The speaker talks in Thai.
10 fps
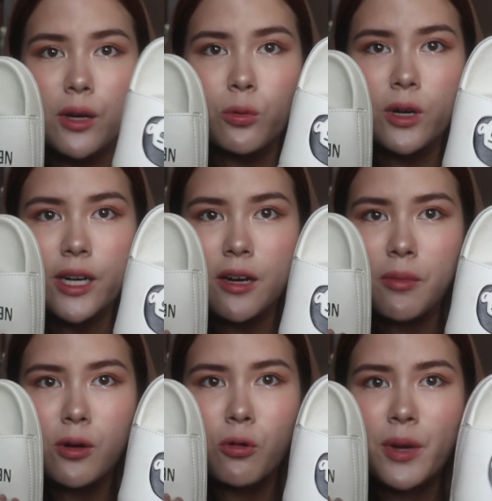ไม่รู้ลิลลี่ก็
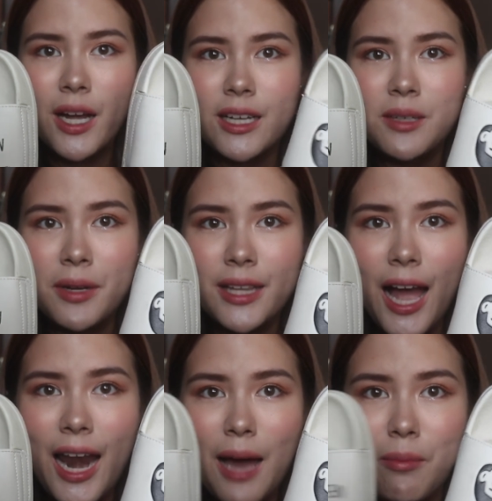ไม่รู้เหมือนกันคือมัน
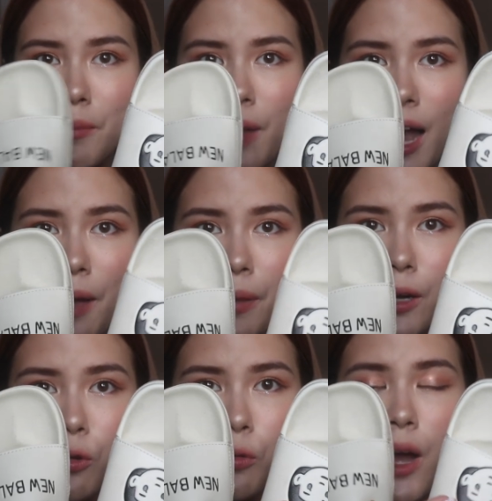น่ารักมากๆอะเป็น
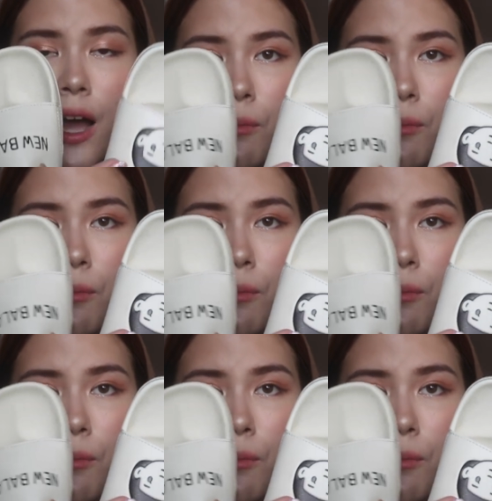รูป